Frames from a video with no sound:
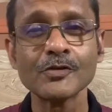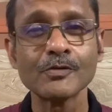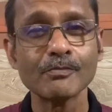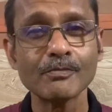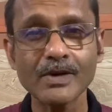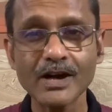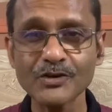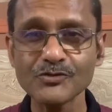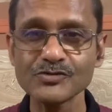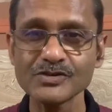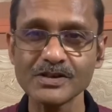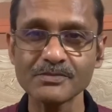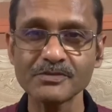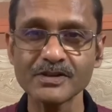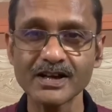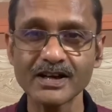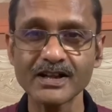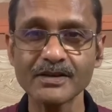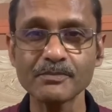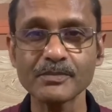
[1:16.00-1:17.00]
মানুষ
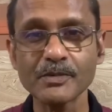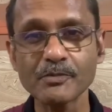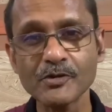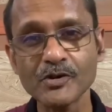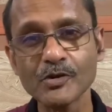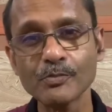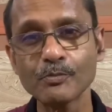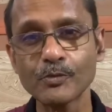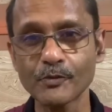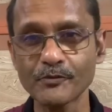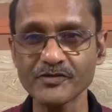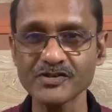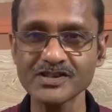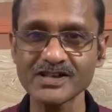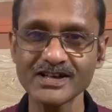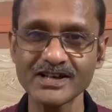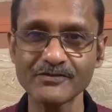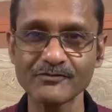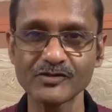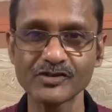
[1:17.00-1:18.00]
আপনারা বিভিন্ন
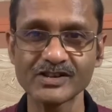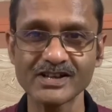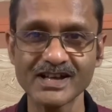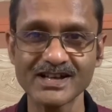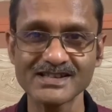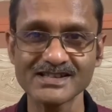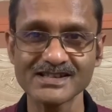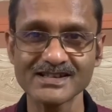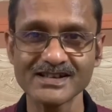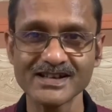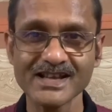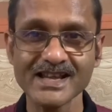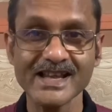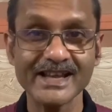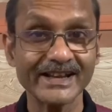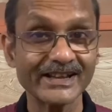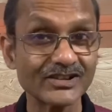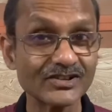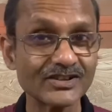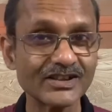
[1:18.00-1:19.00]
প্রফেশনের মধ্যে আছেন
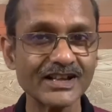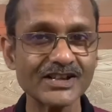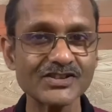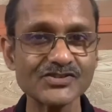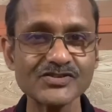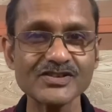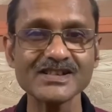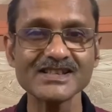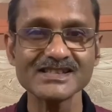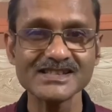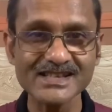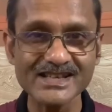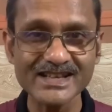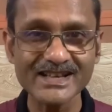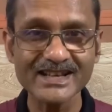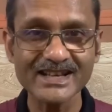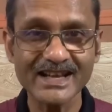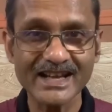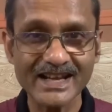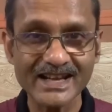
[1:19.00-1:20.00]
কিন্তু তার জন্য যে
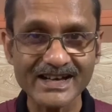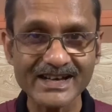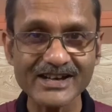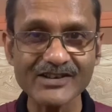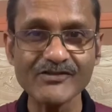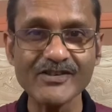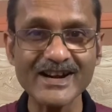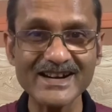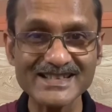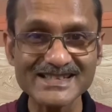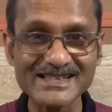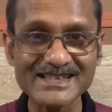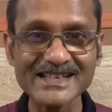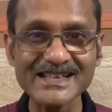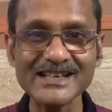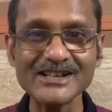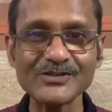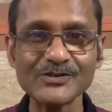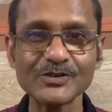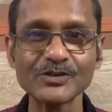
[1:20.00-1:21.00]
রিকোয়ার্ড
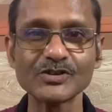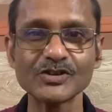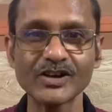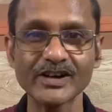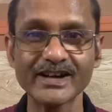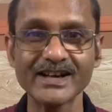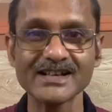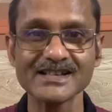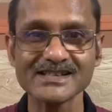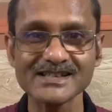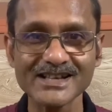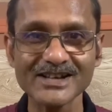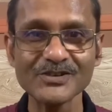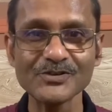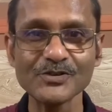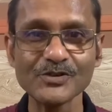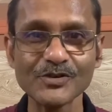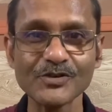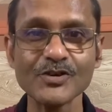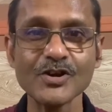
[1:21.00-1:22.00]
স্কিলগুলো দরকার
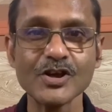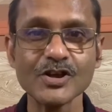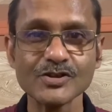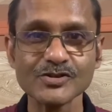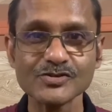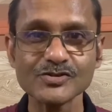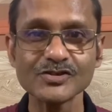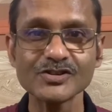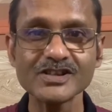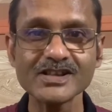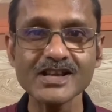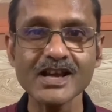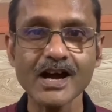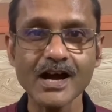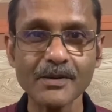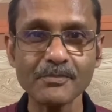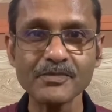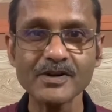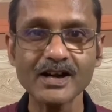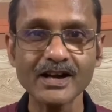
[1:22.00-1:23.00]
সেগুলো যদি
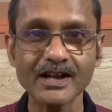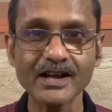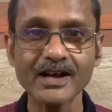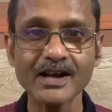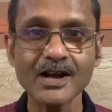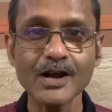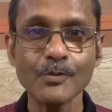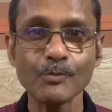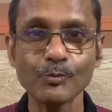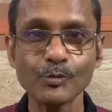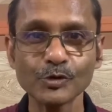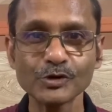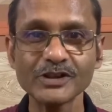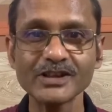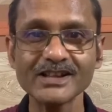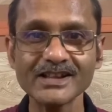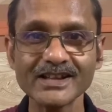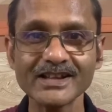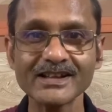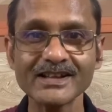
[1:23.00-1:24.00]
আপনারা
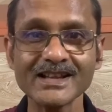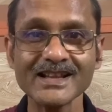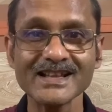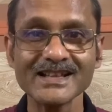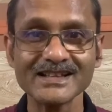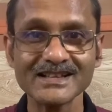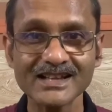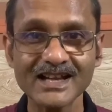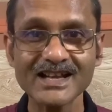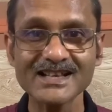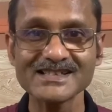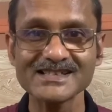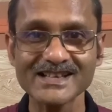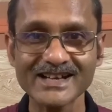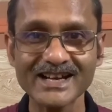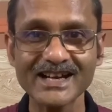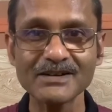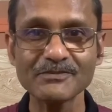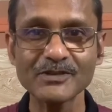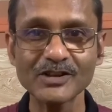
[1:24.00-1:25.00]
প্রতিদিন না
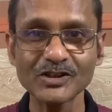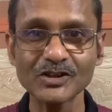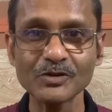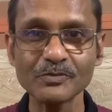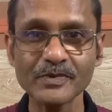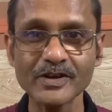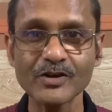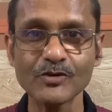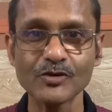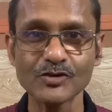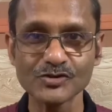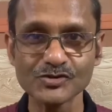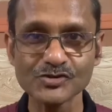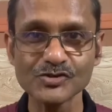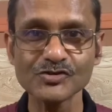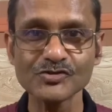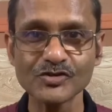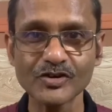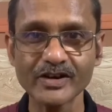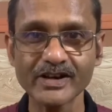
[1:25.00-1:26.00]
শেখার মাধ্যমে অর্জন
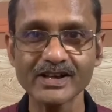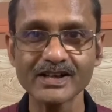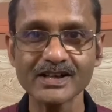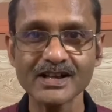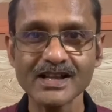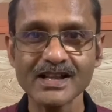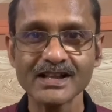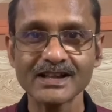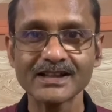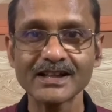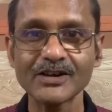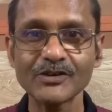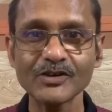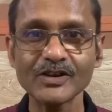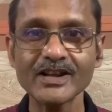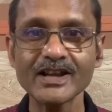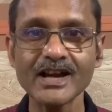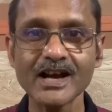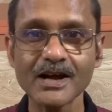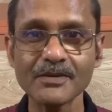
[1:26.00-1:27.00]
করেন তাহলে
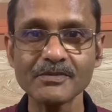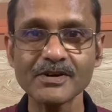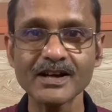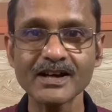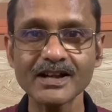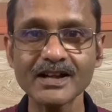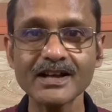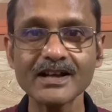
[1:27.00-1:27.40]
আপনারা